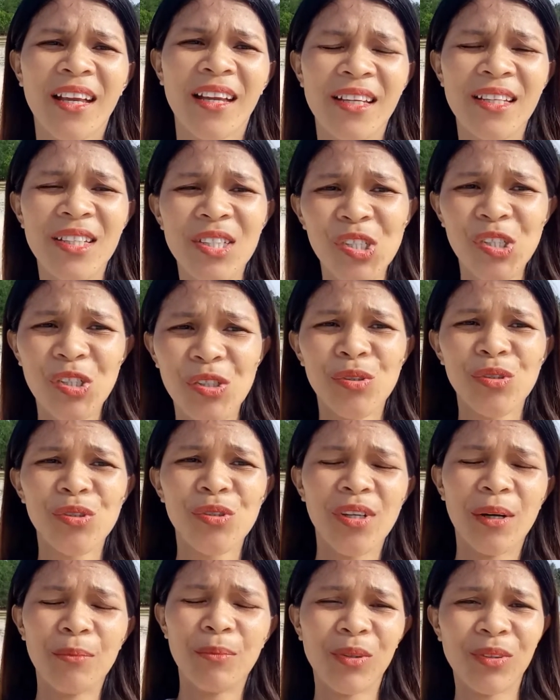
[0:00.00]
issue
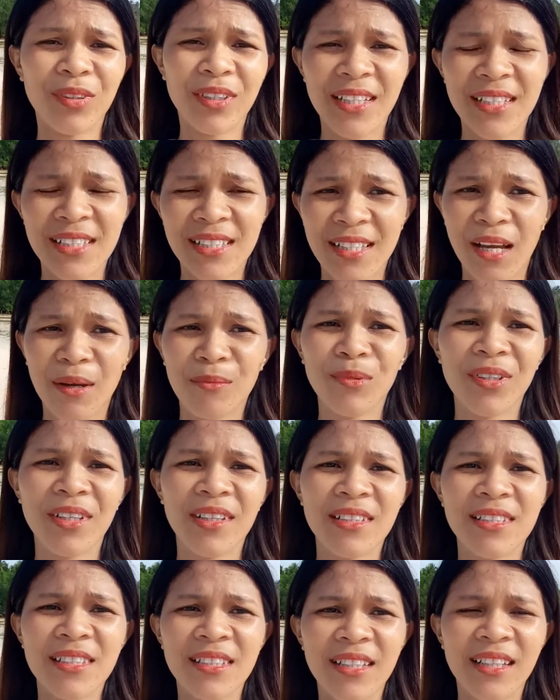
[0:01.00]
about diri sa among
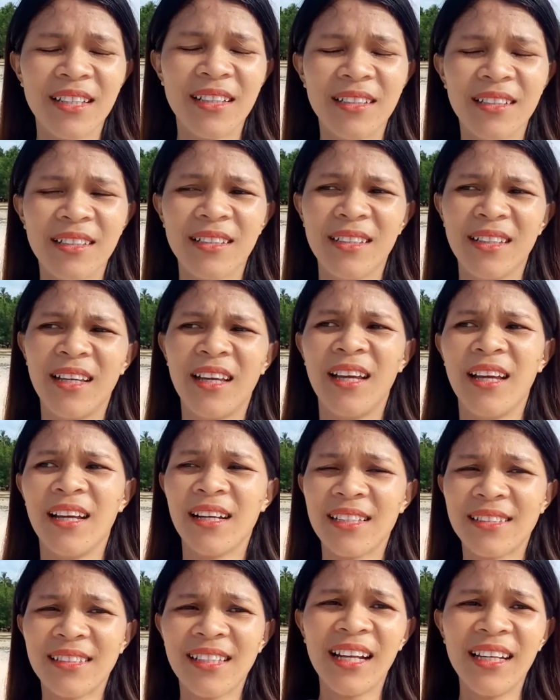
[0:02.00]
isla,
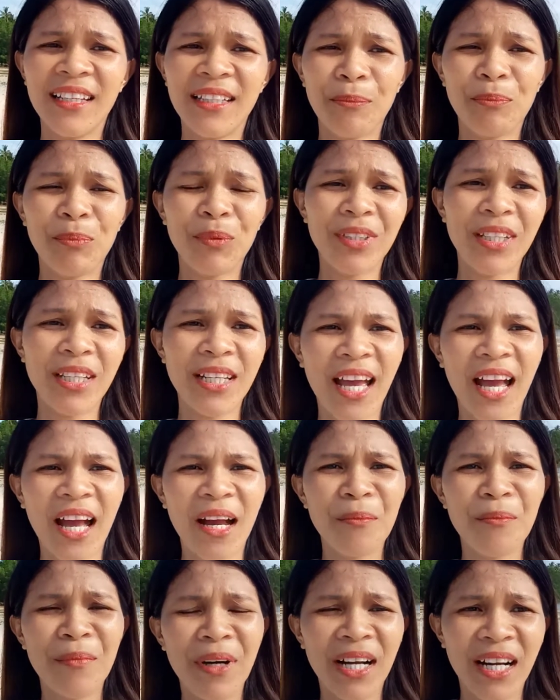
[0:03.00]
kasali na po diri
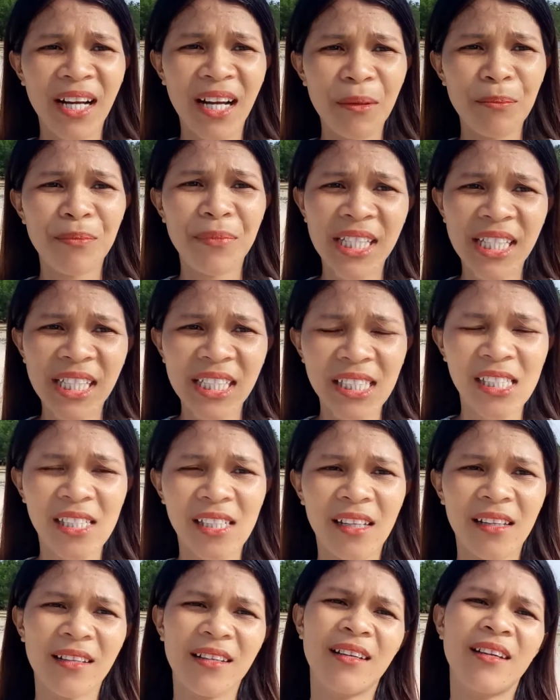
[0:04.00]
ang mga beach,
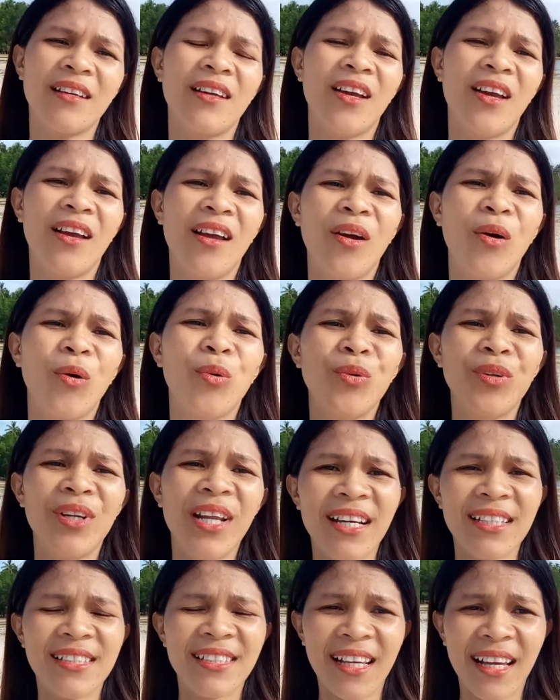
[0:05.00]

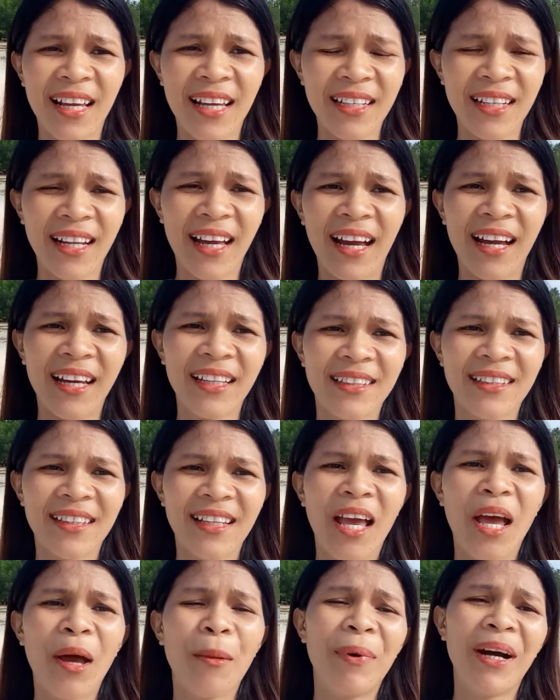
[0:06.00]
hunasan at
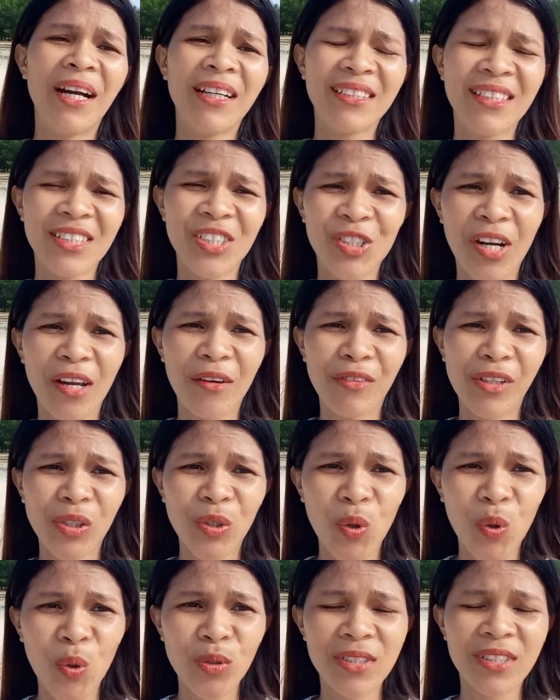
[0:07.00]
pagsa-travel
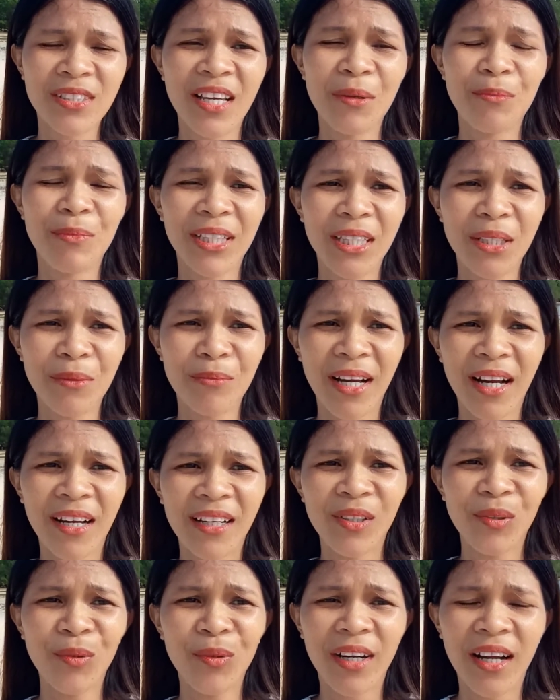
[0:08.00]
goals sa iba't ibang
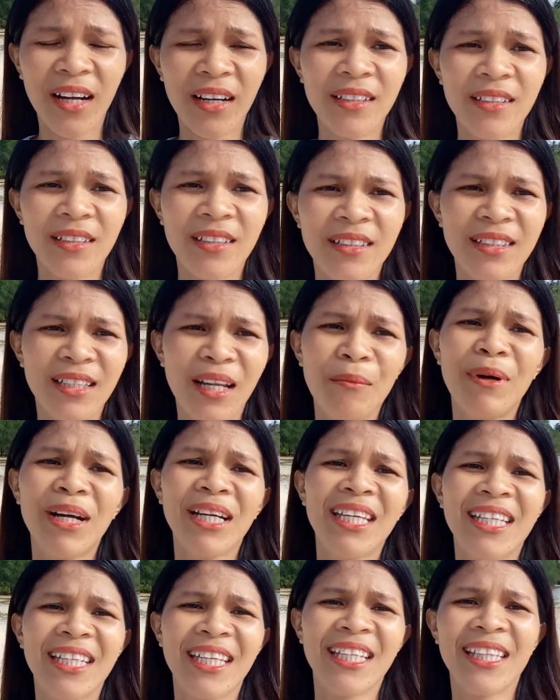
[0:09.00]
lugar na
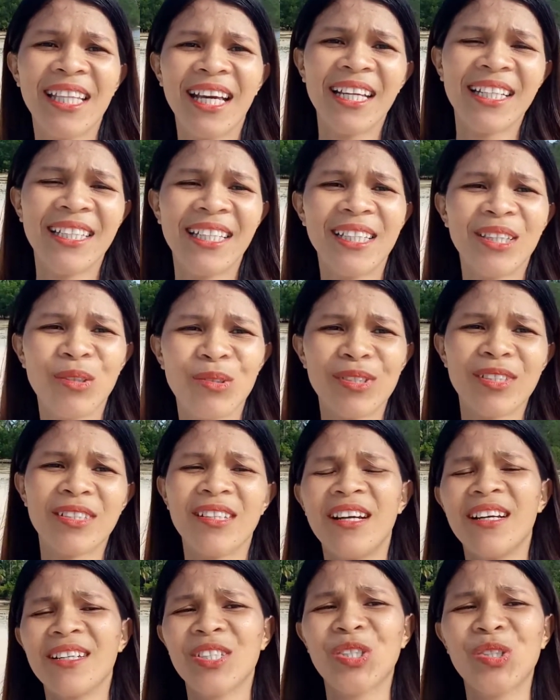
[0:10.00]
makikita dito
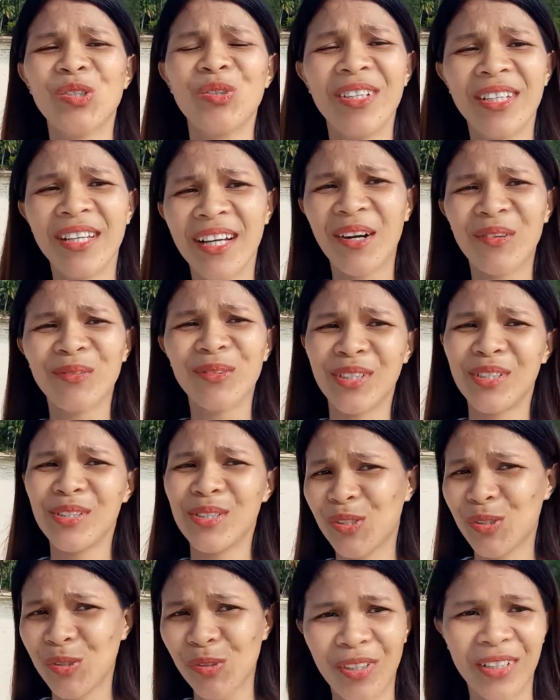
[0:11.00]
sa Surigao del
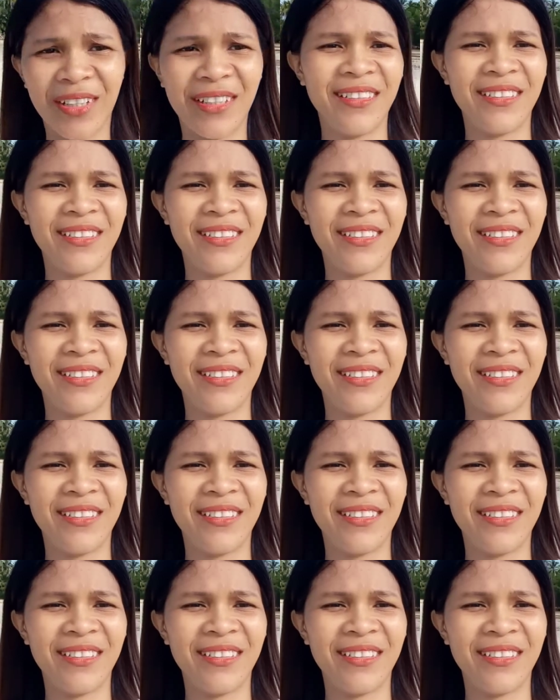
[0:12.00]
Sur.